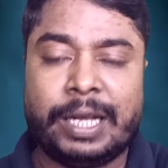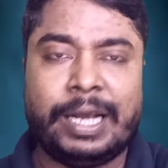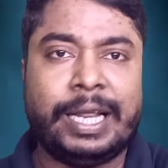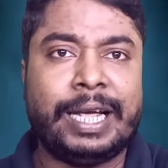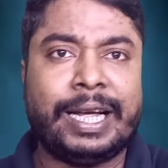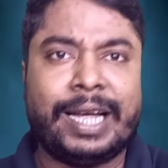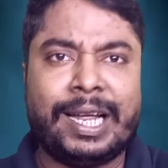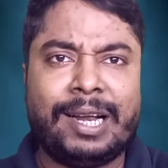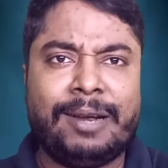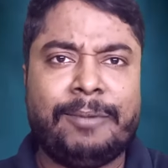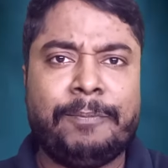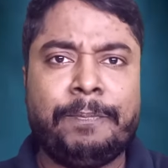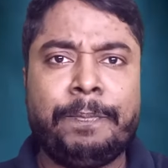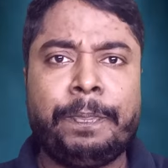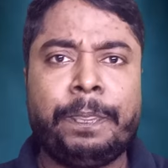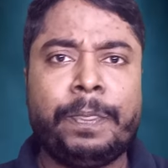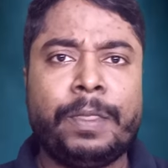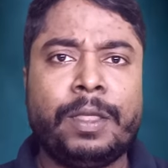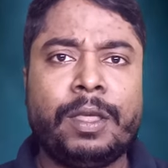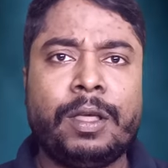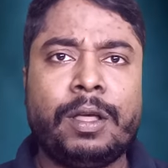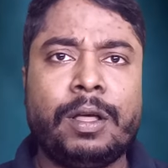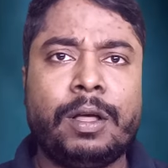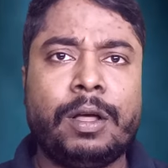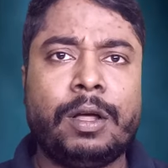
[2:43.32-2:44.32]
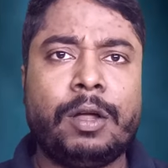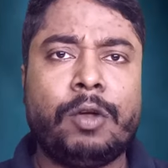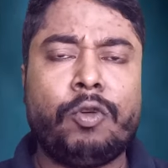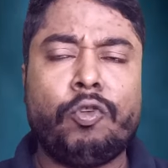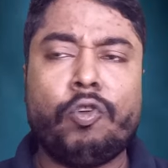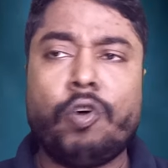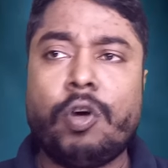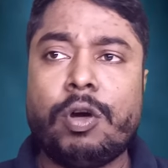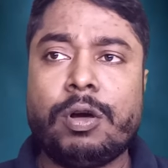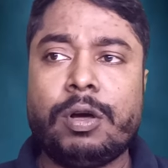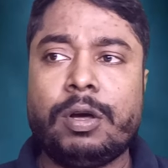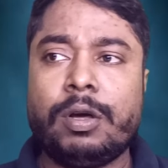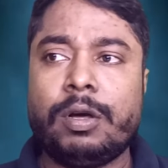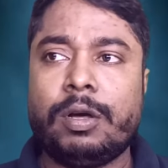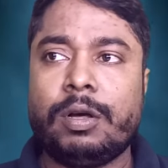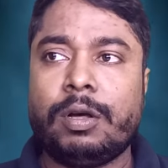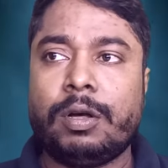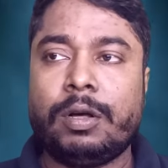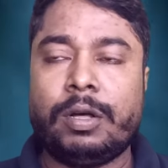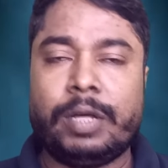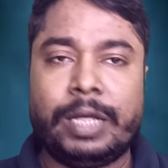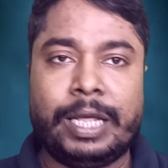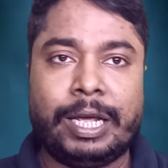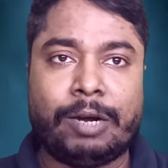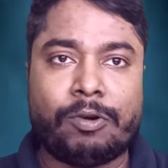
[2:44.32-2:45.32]
लेकिन लोग
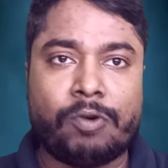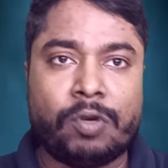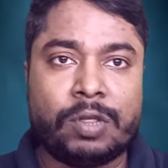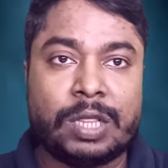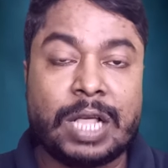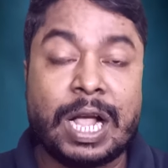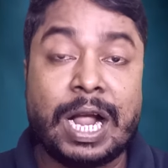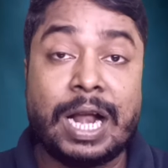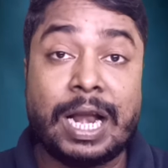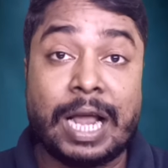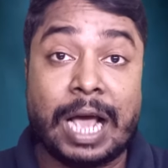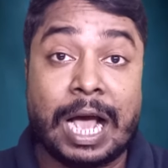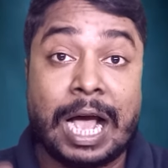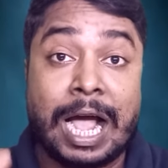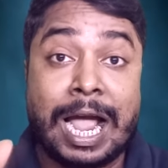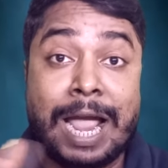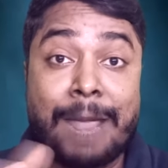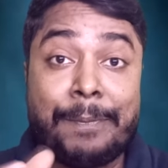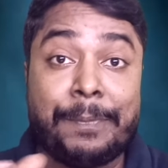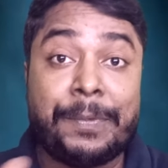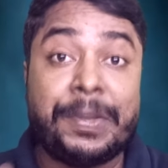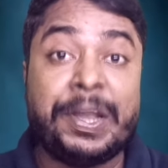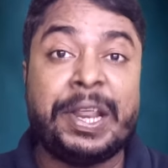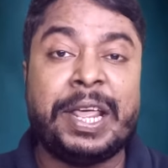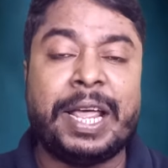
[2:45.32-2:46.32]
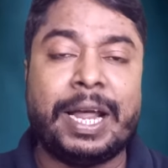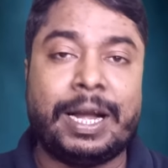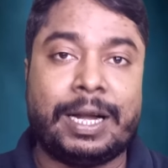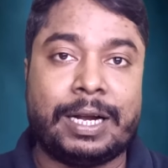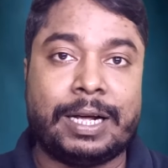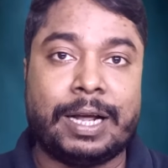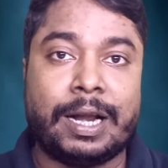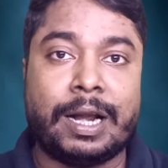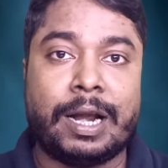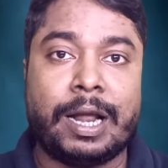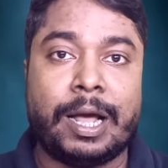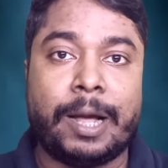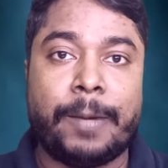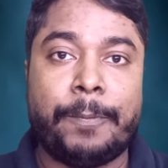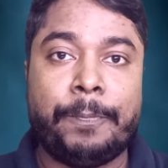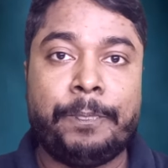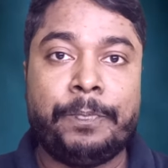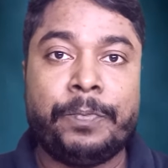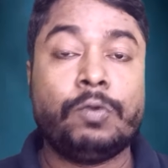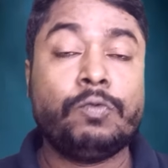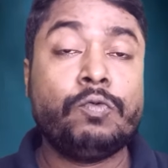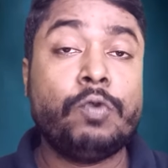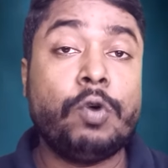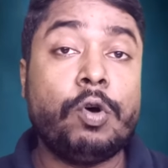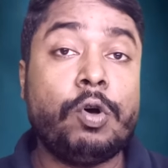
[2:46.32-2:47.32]
एक होता है ना हाइप क्रिएट करना
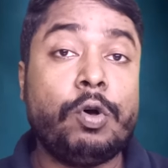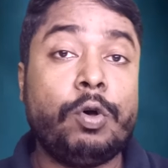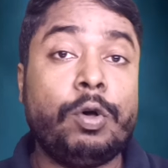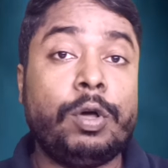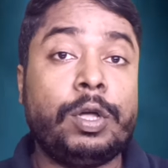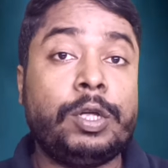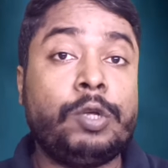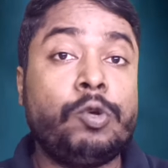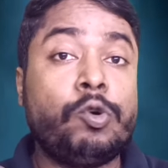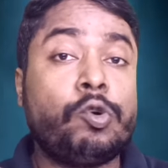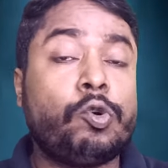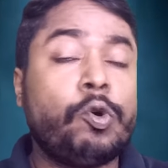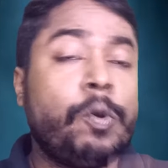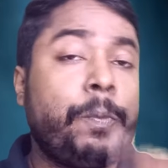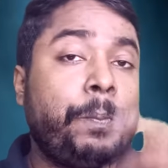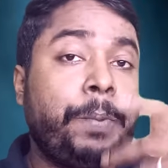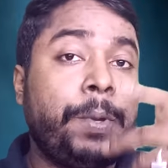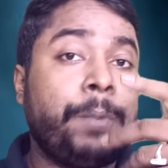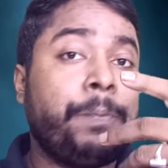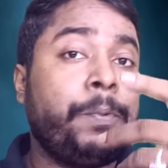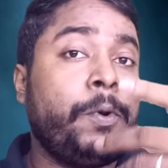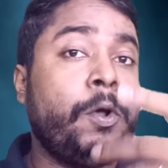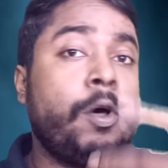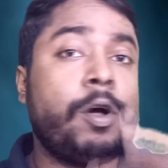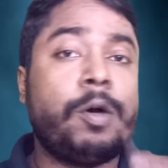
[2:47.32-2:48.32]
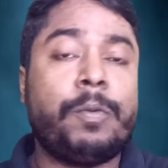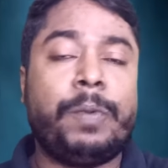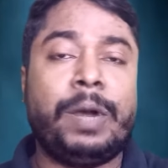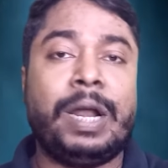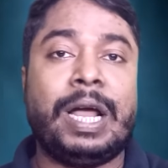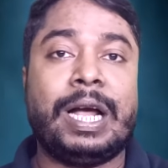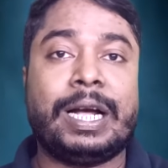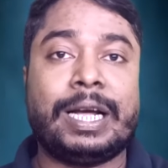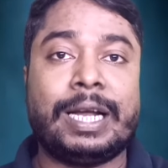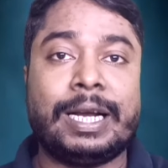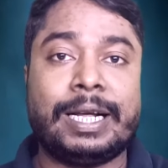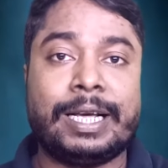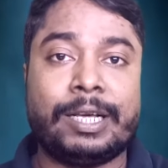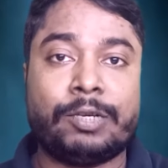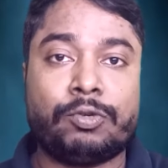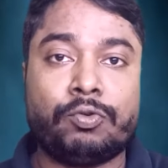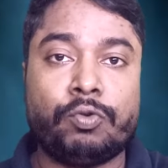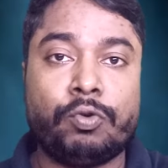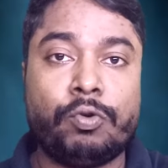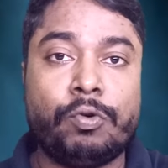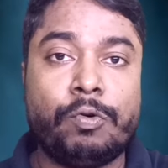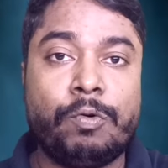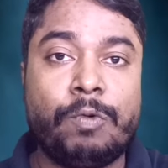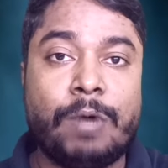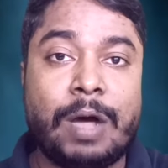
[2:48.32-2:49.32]
वो यूट्यूब पे ब्लॉग बना करके
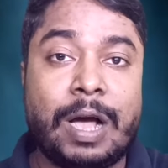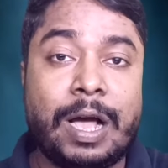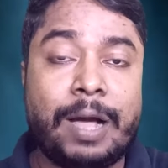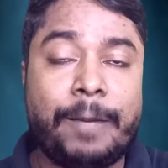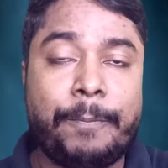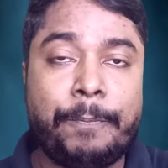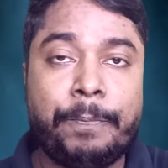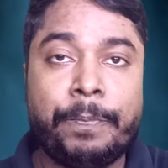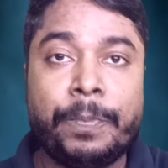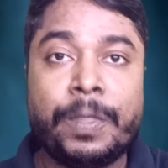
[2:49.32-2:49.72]
शुरू हुआ